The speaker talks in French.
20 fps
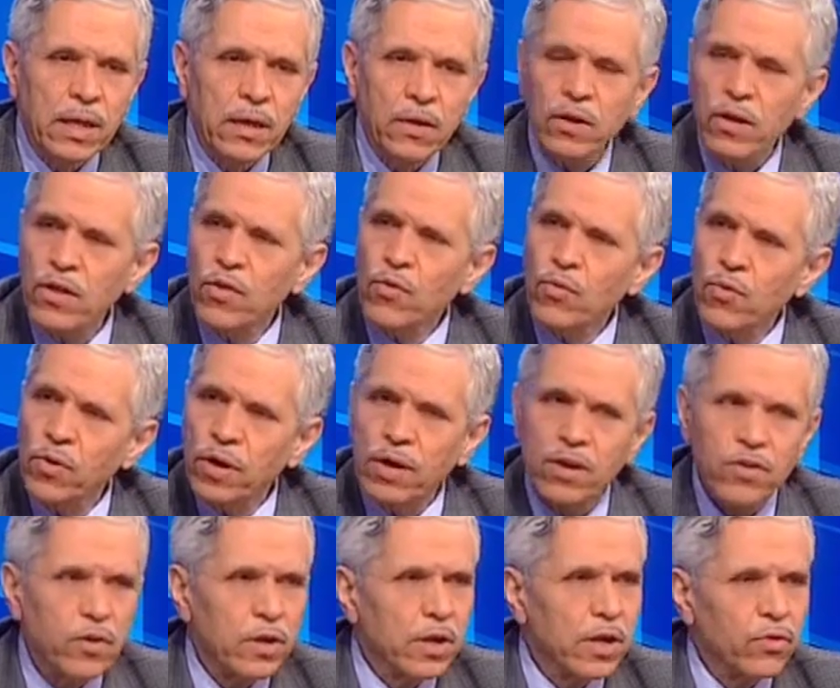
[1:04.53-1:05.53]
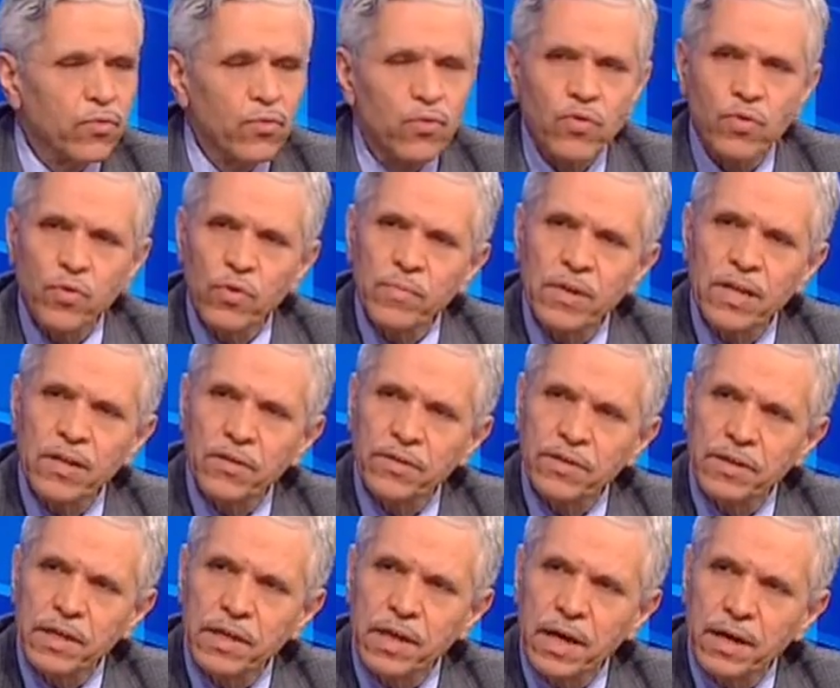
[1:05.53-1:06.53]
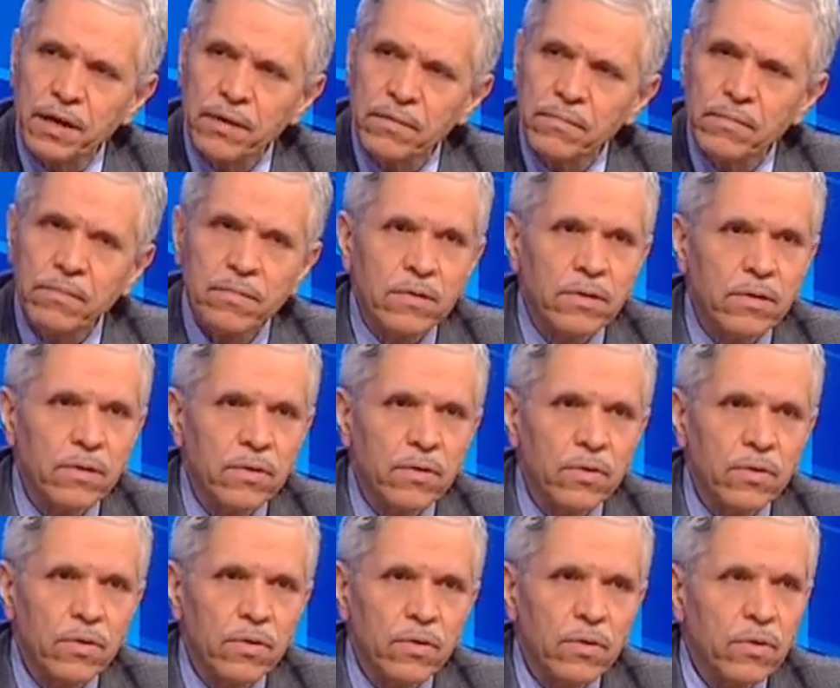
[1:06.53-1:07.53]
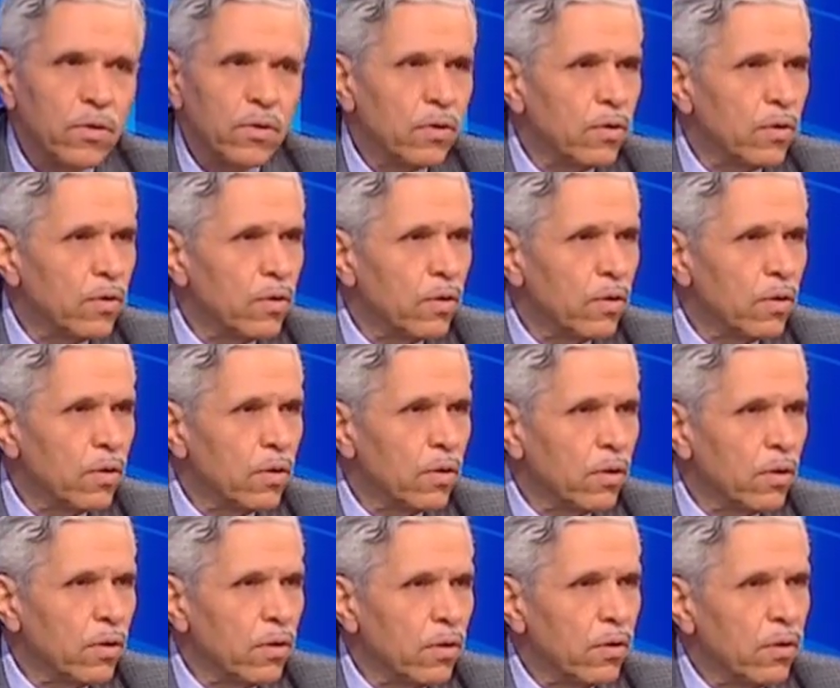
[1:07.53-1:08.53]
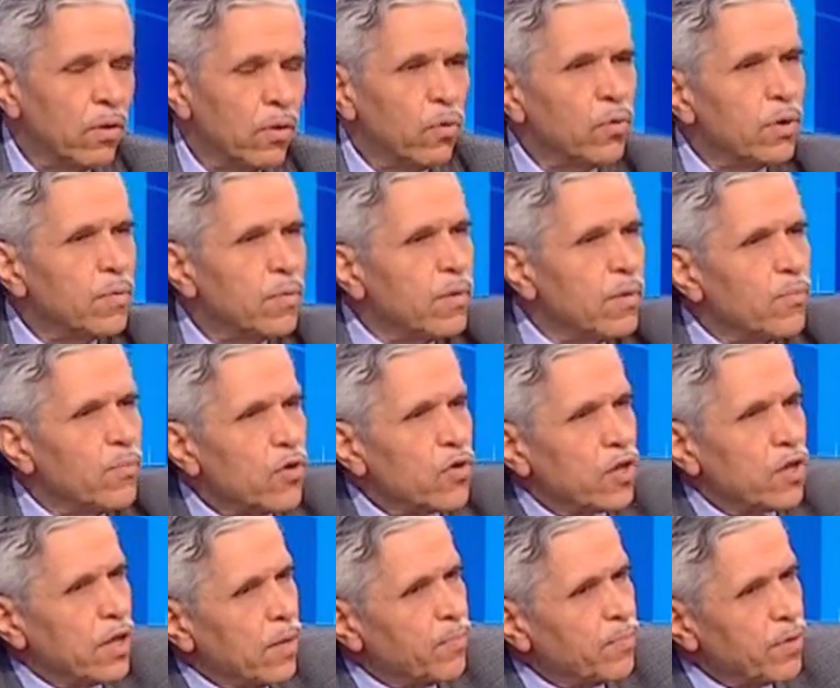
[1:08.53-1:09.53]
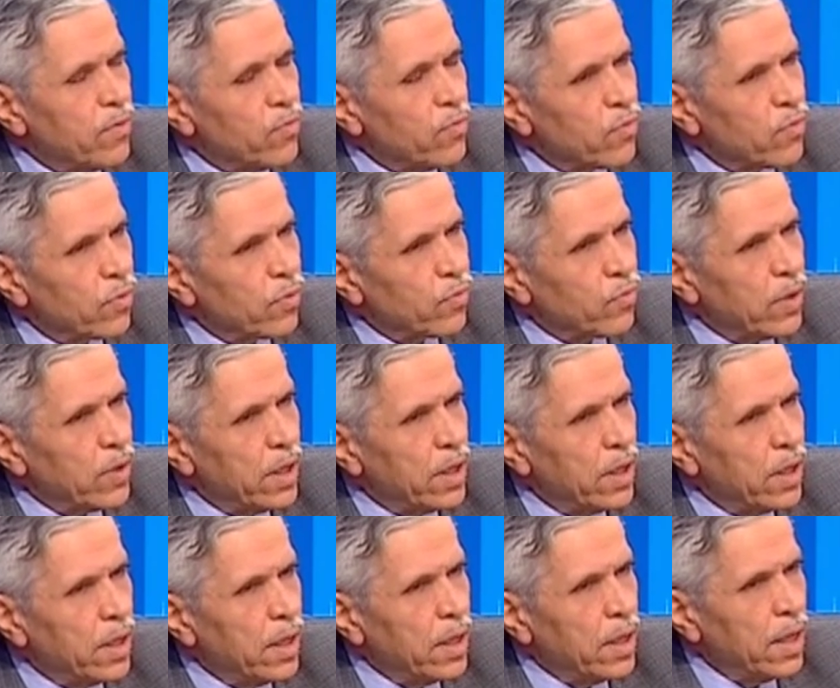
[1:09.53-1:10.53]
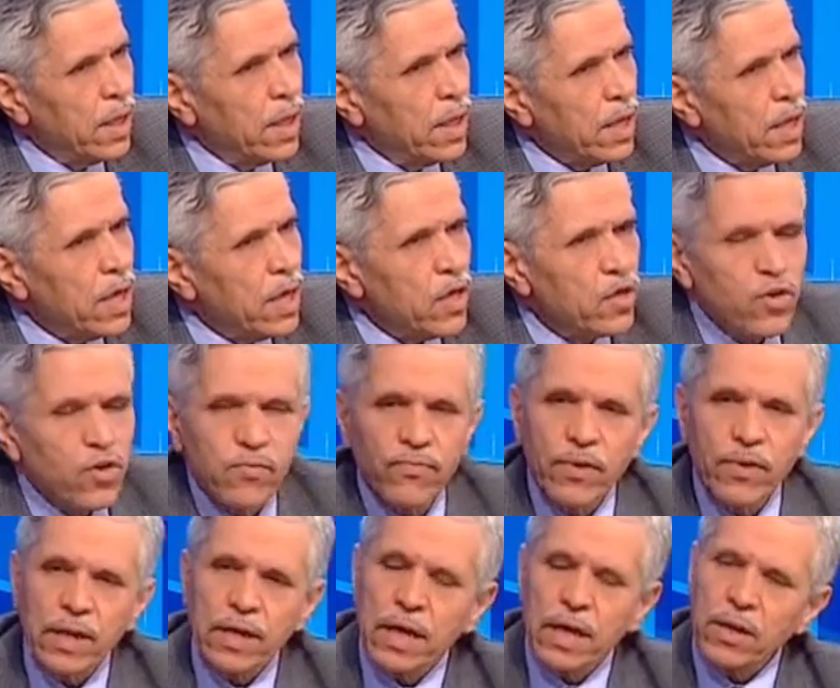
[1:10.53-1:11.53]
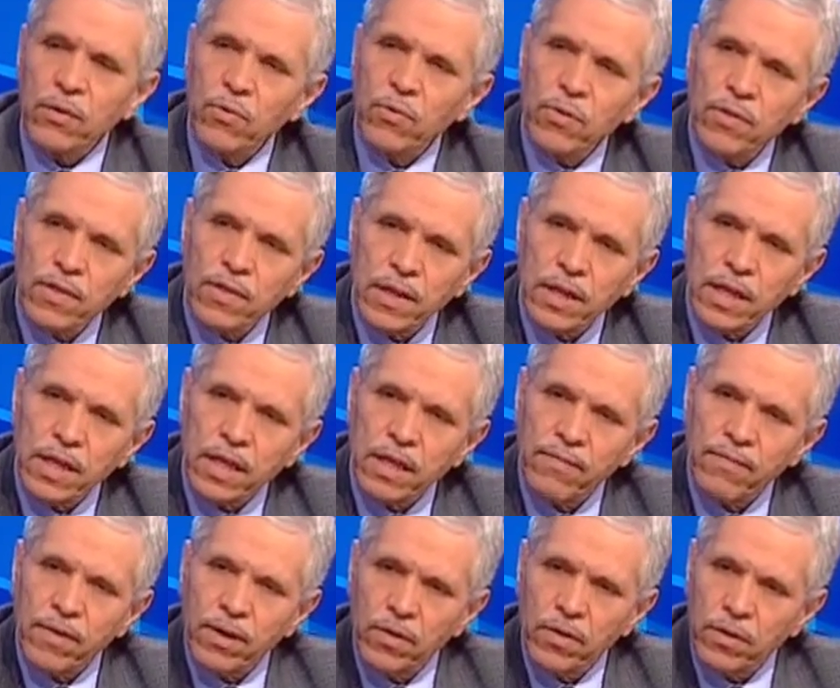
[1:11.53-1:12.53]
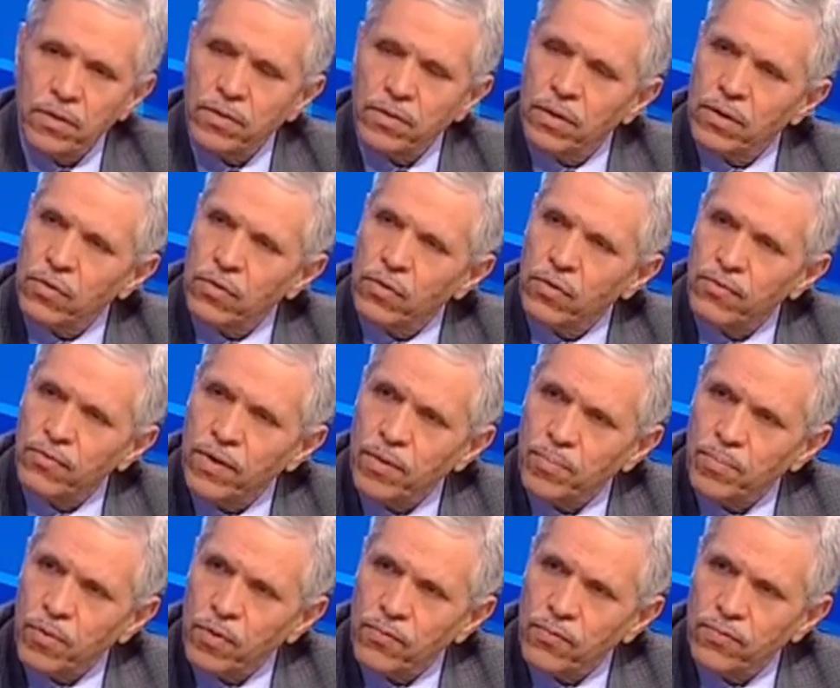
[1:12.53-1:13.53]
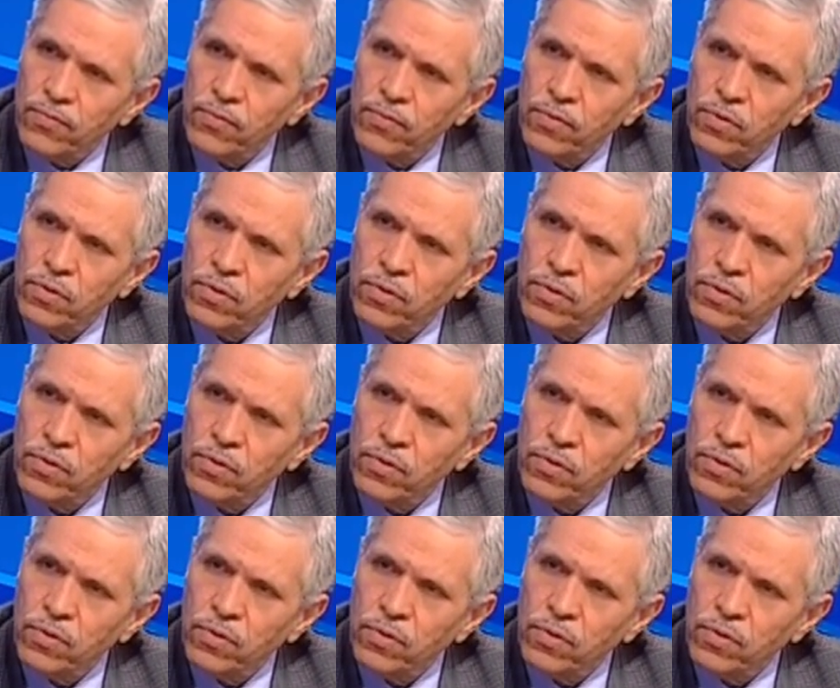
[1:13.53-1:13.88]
que les joueurs algériens touchent 3 millions de dinars. Ça fait des années qu'ils le touchent. Oui, mais moi, je l'ai appris aujourd'hui. J'ai fait le calcul, c'est l'équivalent de 20 profs